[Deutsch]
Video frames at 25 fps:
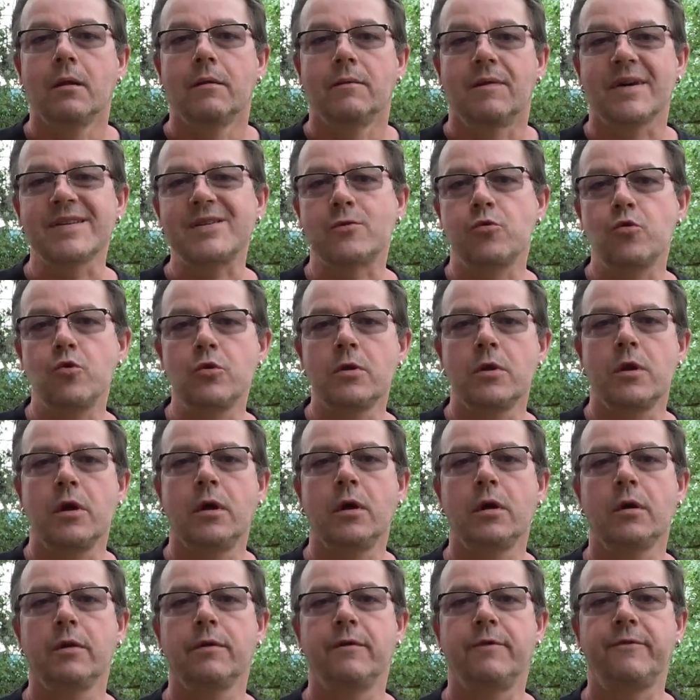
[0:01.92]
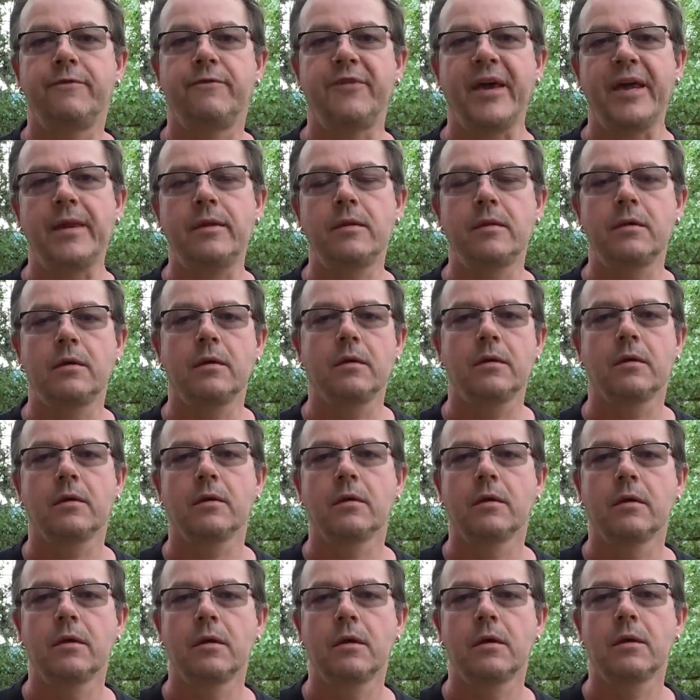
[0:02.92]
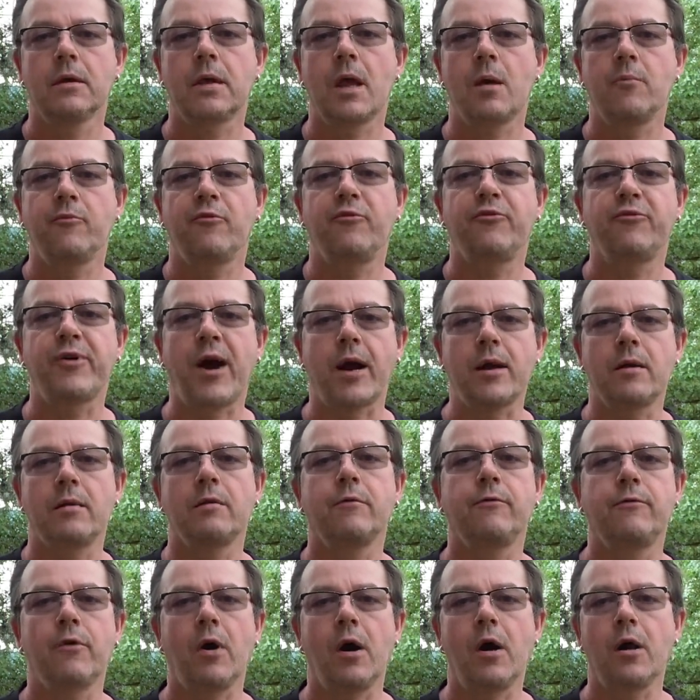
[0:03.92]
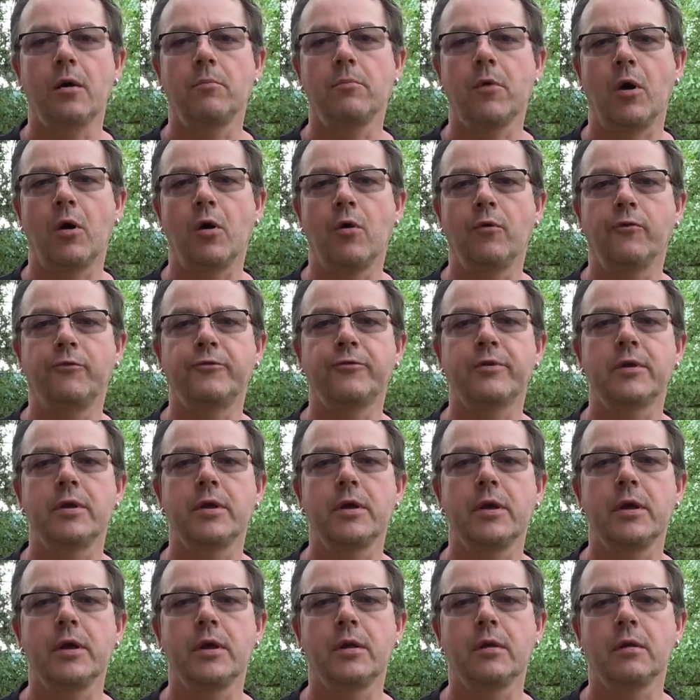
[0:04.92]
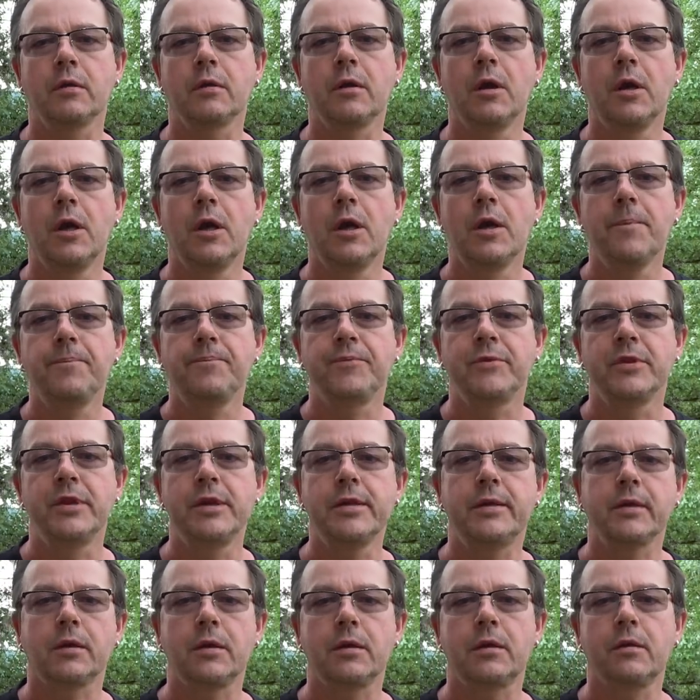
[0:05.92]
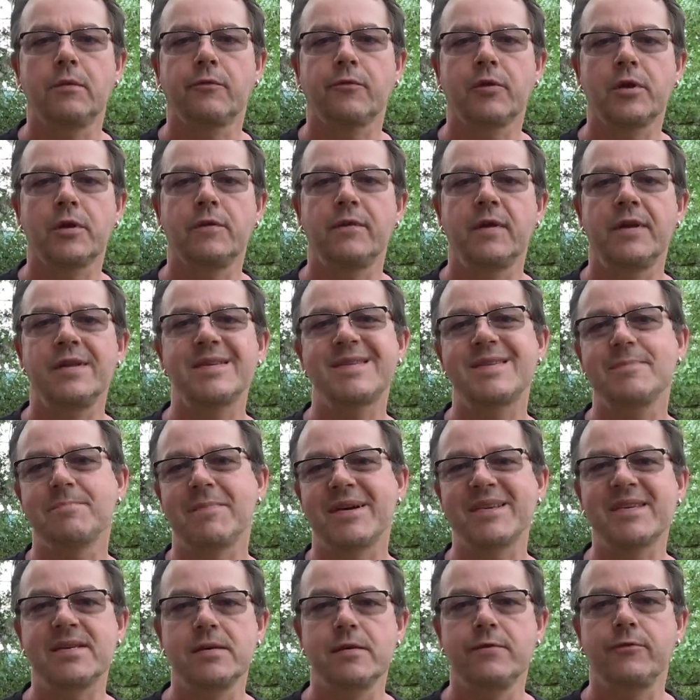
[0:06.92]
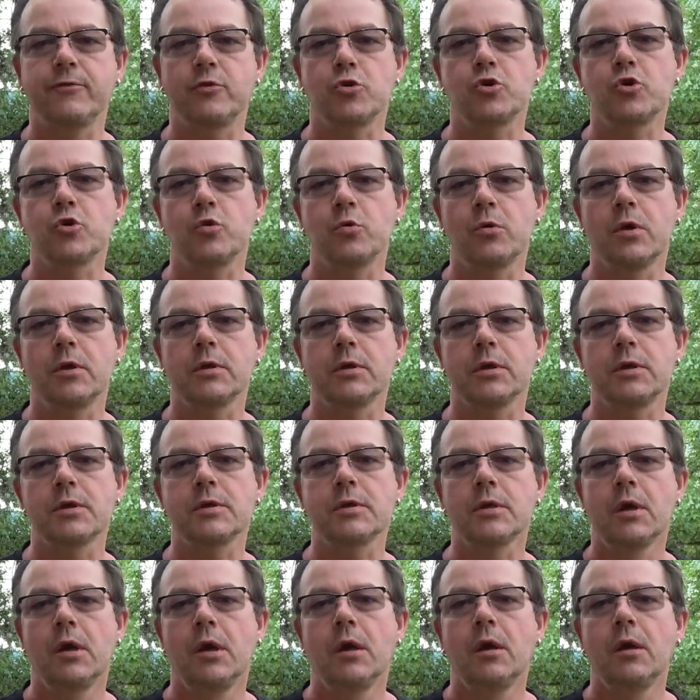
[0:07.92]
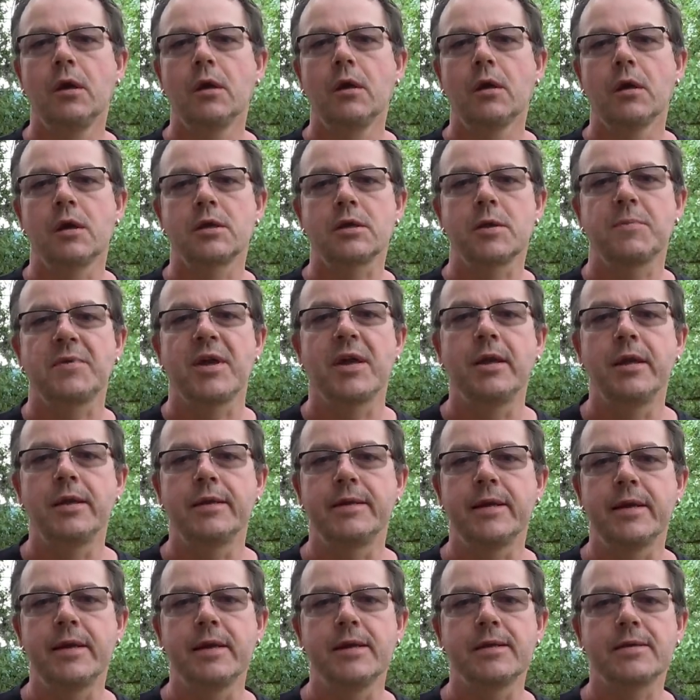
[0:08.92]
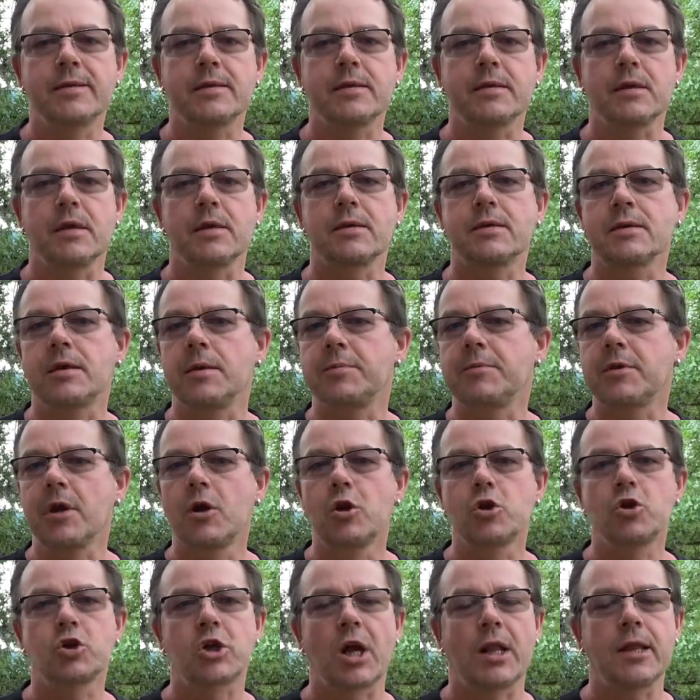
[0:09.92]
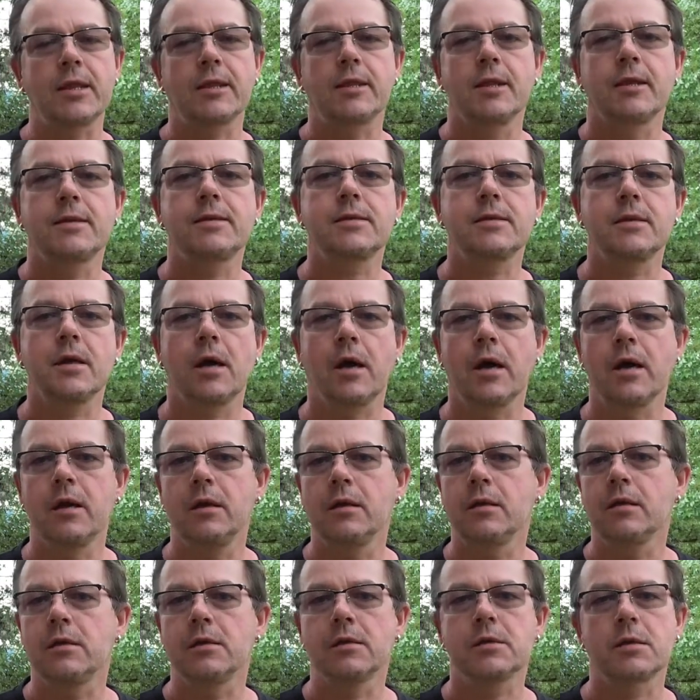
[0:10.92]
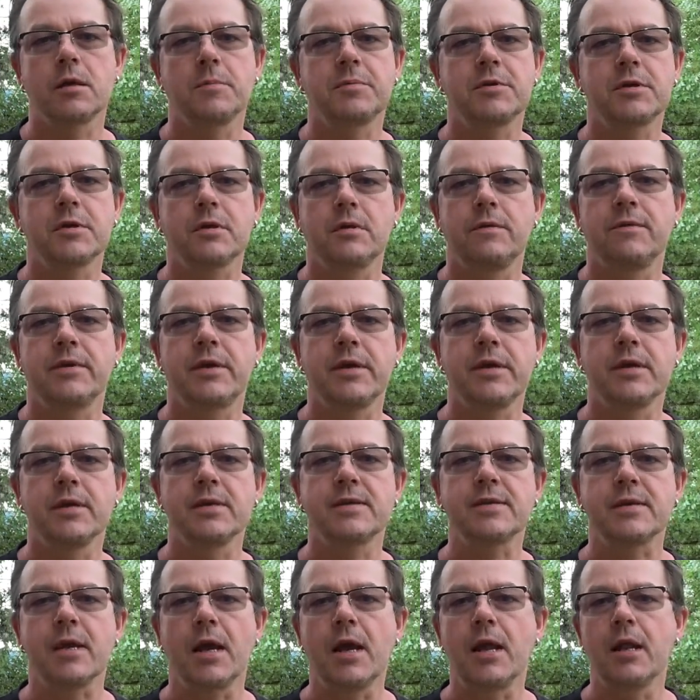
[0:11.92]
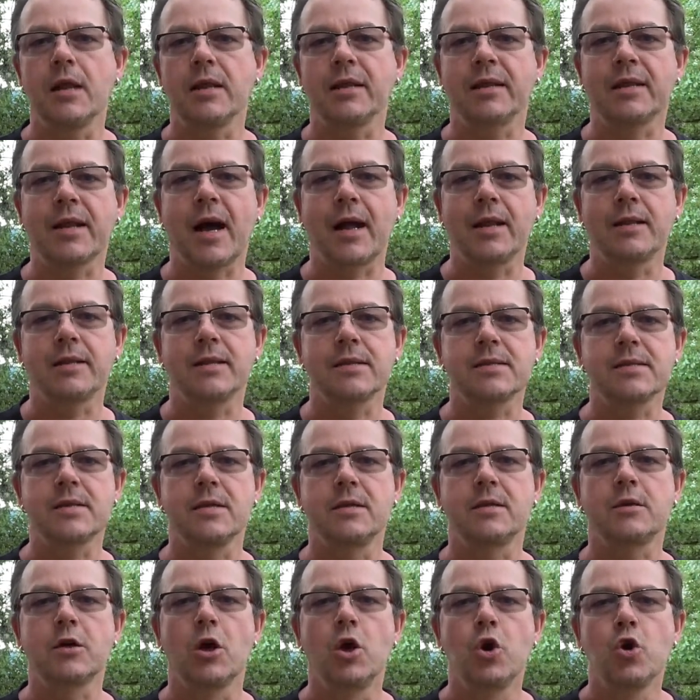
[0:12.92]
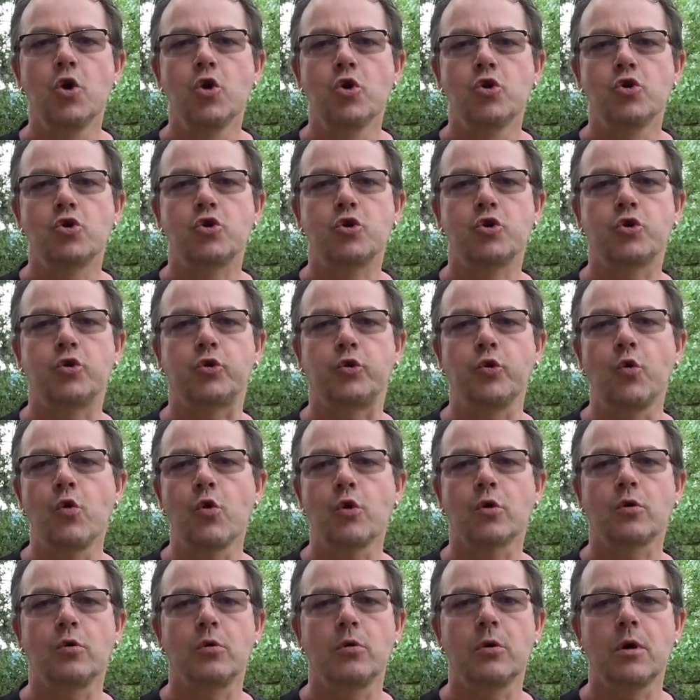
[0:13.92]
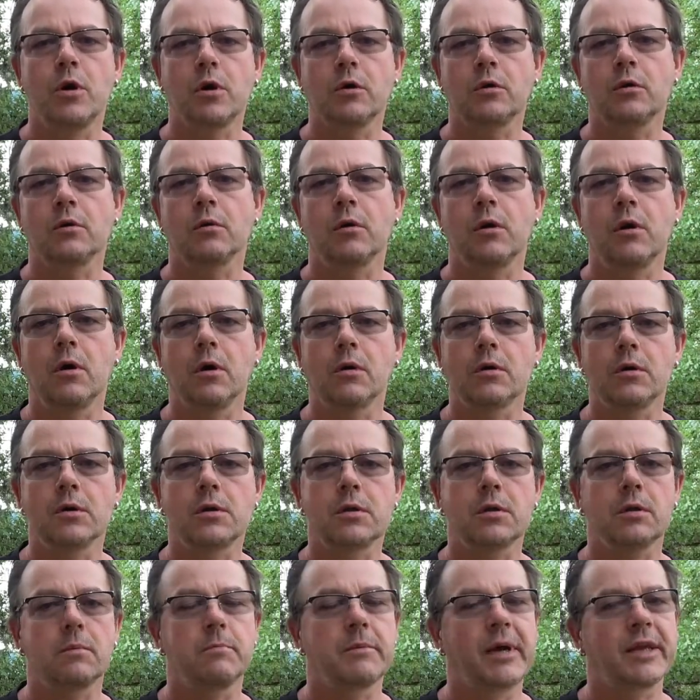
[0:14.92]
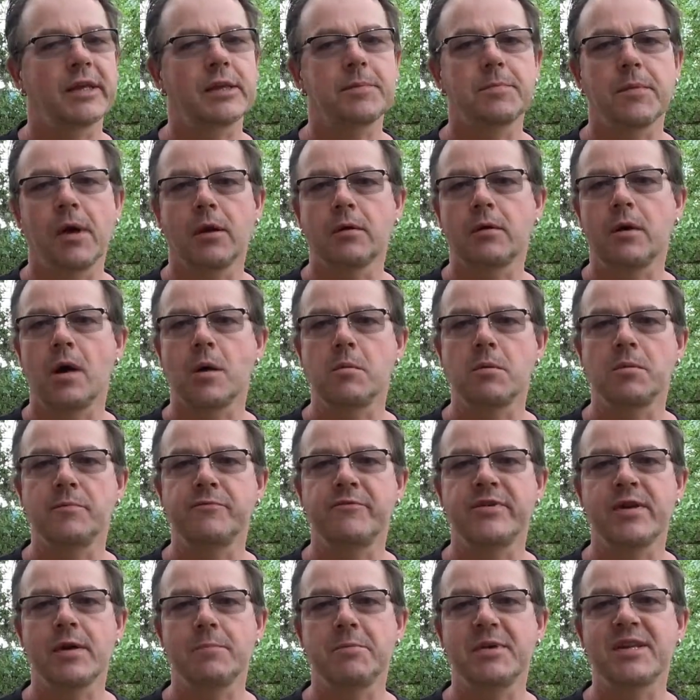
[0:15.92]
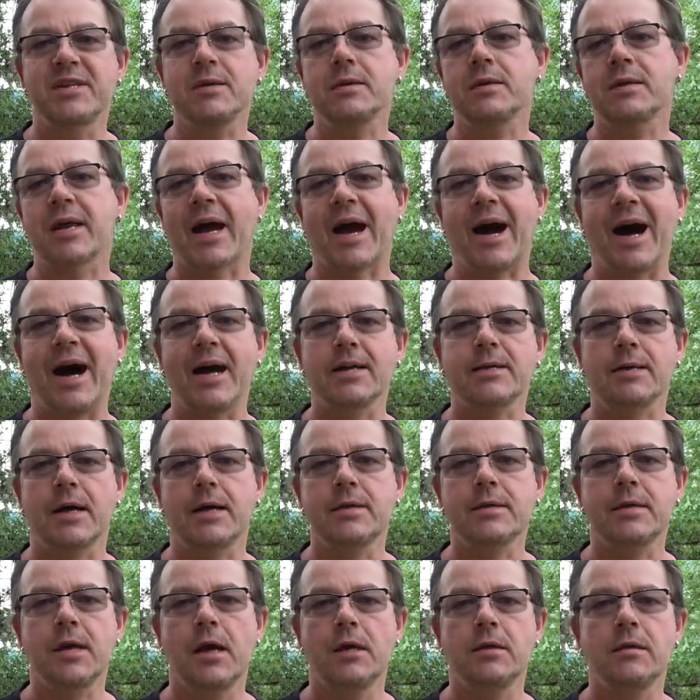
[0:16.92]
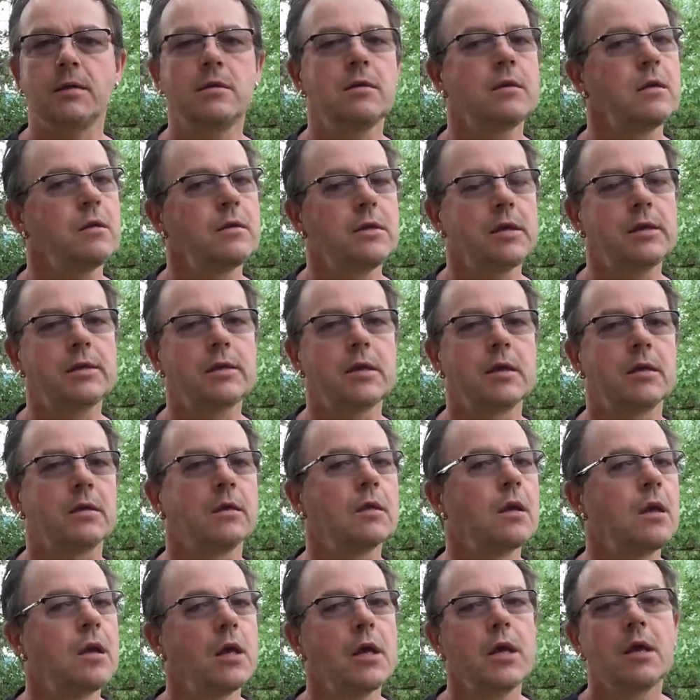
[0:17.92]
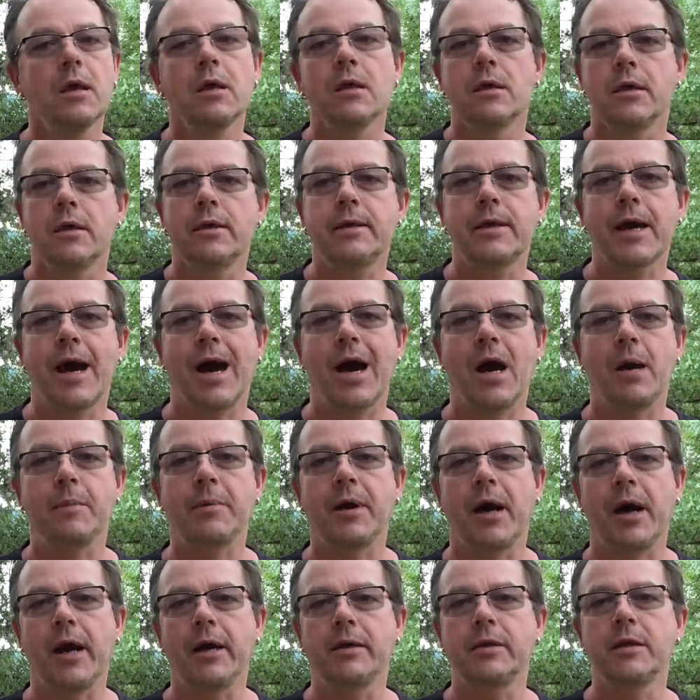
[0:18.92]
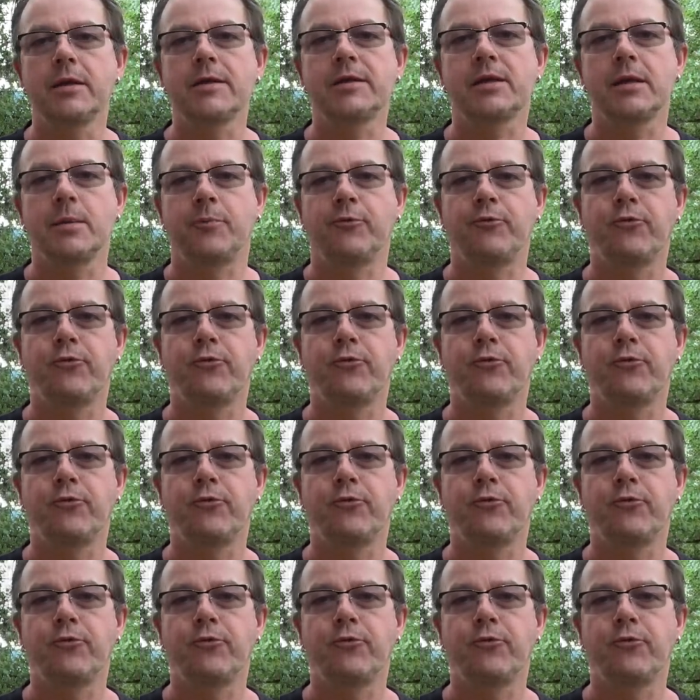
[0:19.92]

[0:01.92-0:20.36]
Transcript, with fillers: Was tun, wenn der Empfang vor allem auf den niedrigen Frequenzen massiv gestört ist? Es gibt LEDs, es gibt Schaltnetzteile, es gibt DSL, all das sind Störungen und manchmal kommen wir mit Drahtantennen nicht hin. Ich habe einen Tipp